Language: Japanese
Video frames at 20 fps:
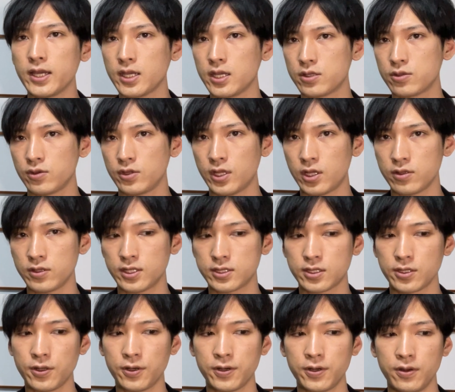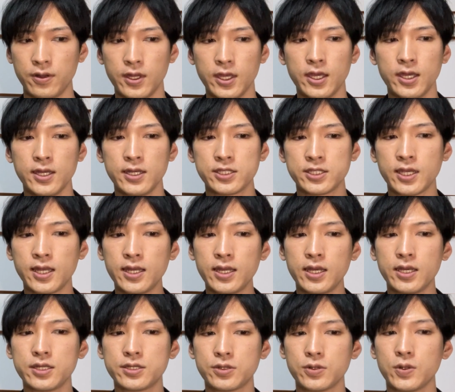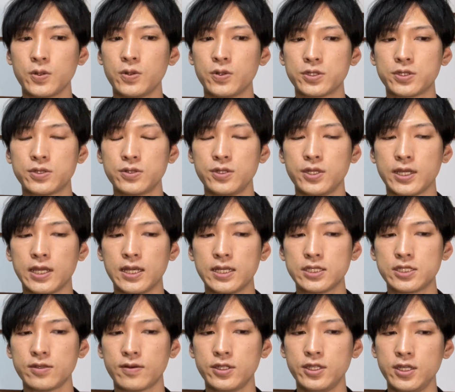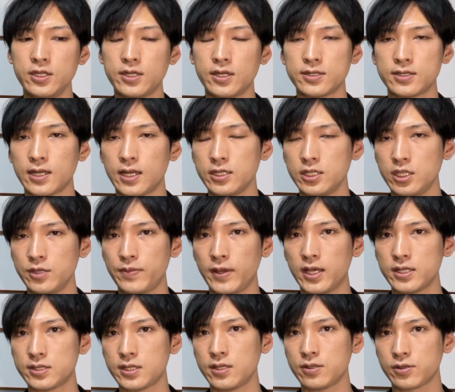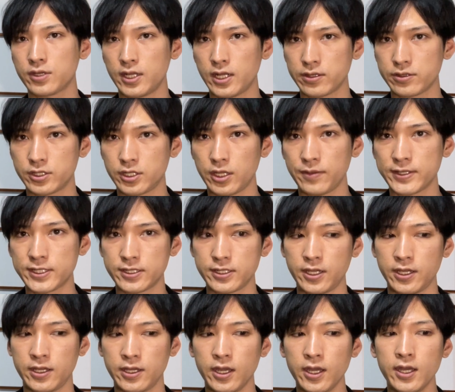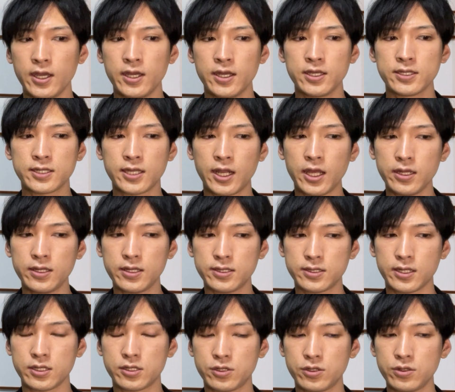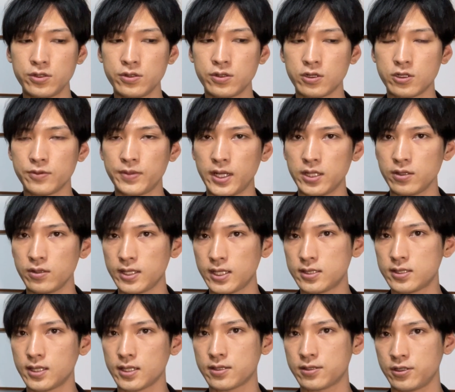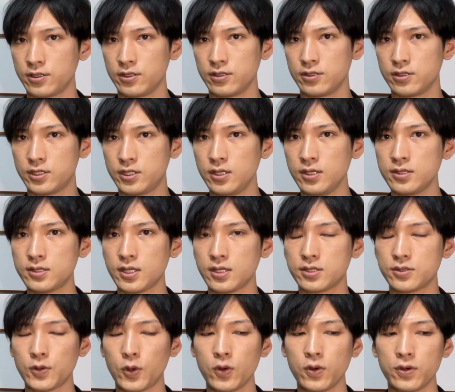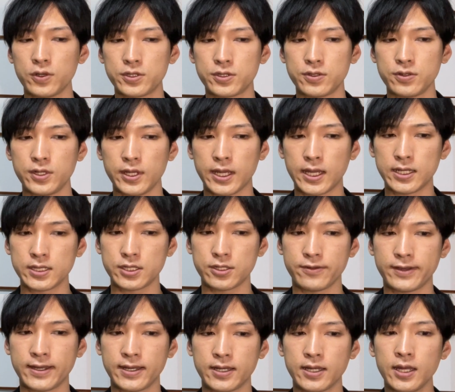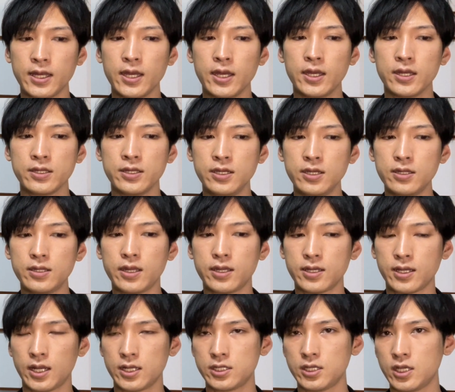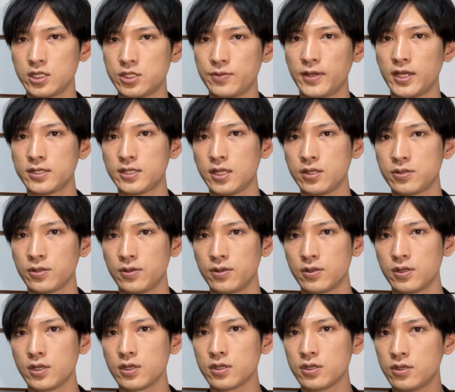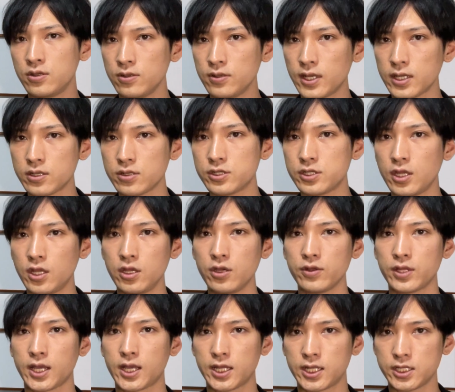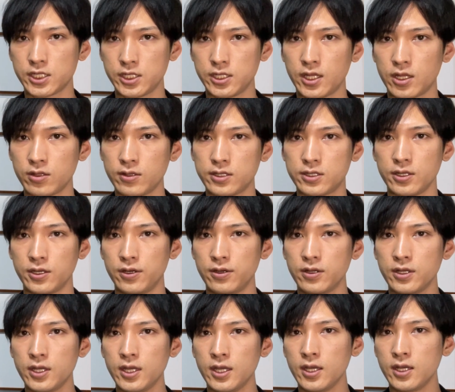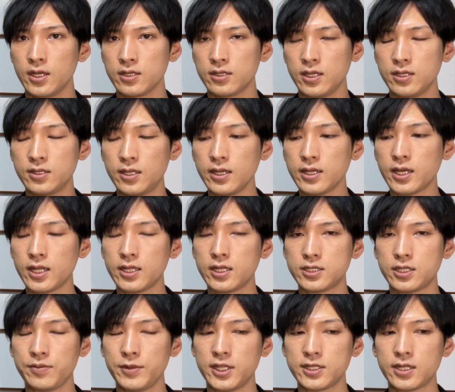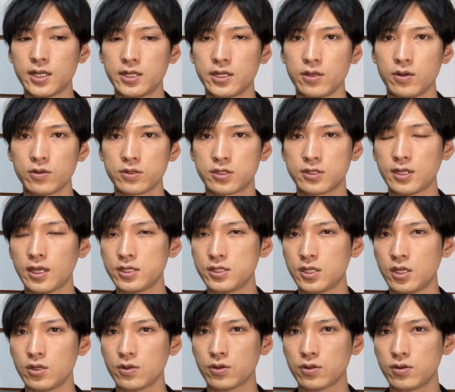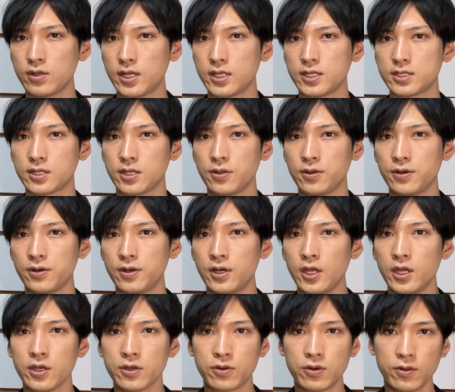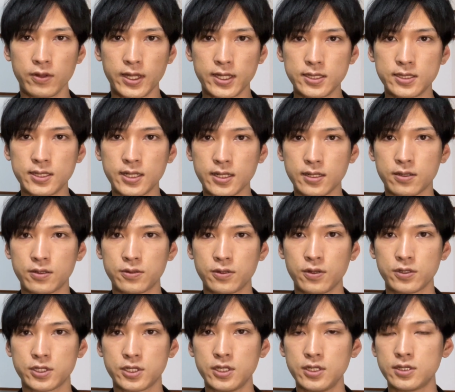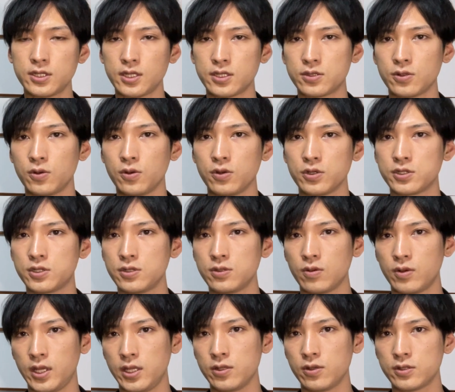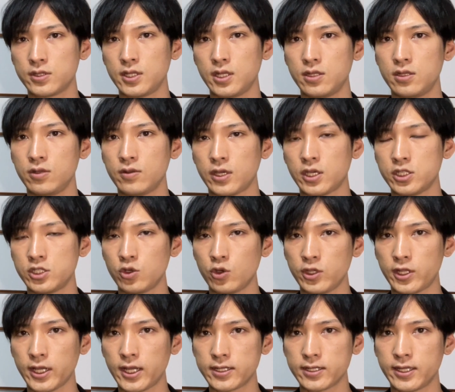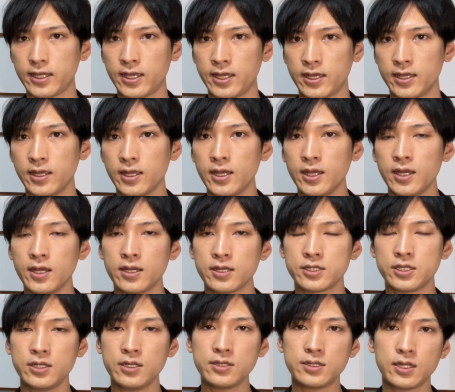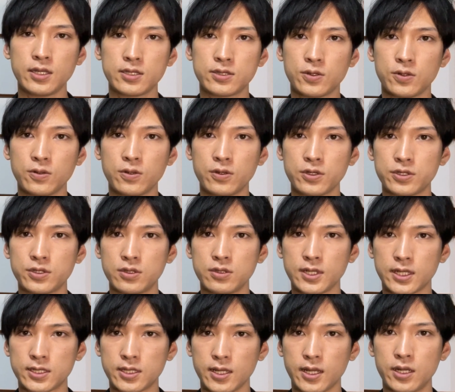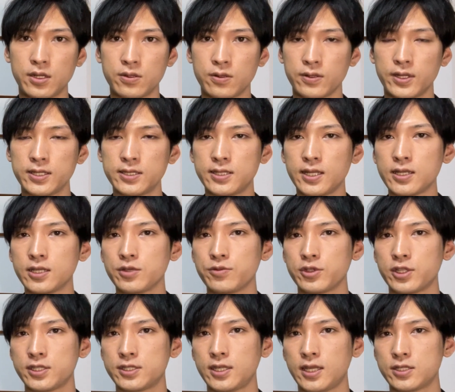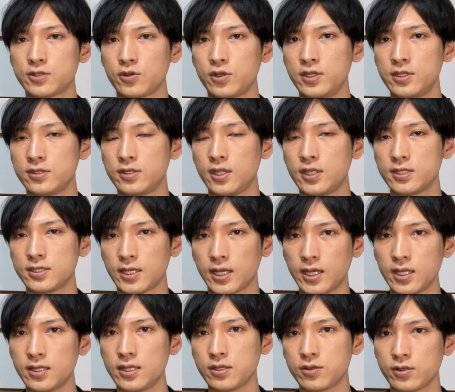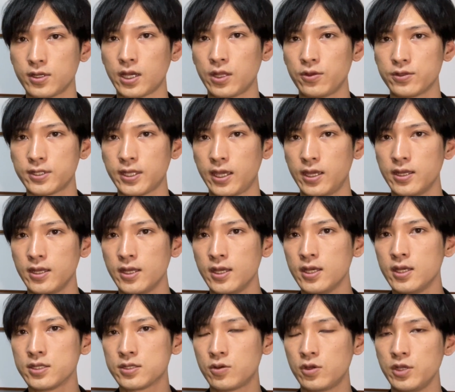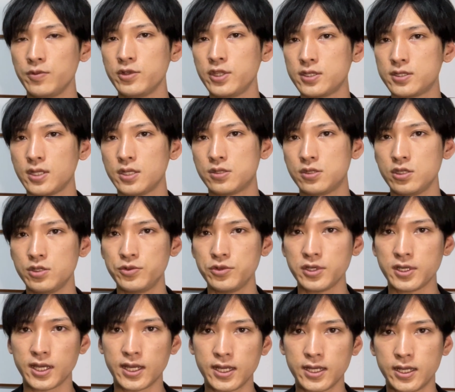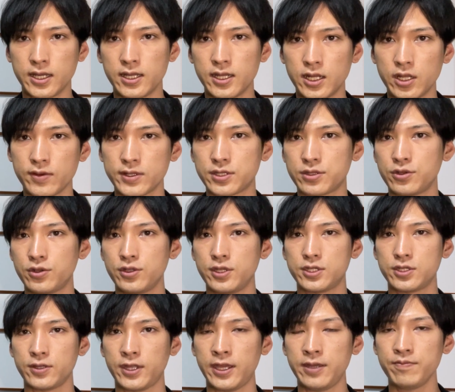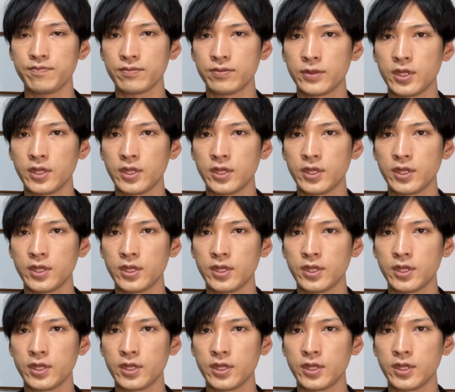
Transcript: ケットになるんですけど、上海総合指数に関しては にてんさんにパーセント 下落していますし、さらにですね、中国版のナスダック、深セン総合指数に関しては にてんはちはちパーセント、急落しているような形になるんですよ。で、以前からですね、皆さんにお伝えしていることなんですけど、このナスダックと深セン総合指数の連動性っていうのは非常に高くて、深セン総合指数が下がるとナスダックもですね、それにつれて下がってくる可能性、それもですね、十分考えられはするんですよね。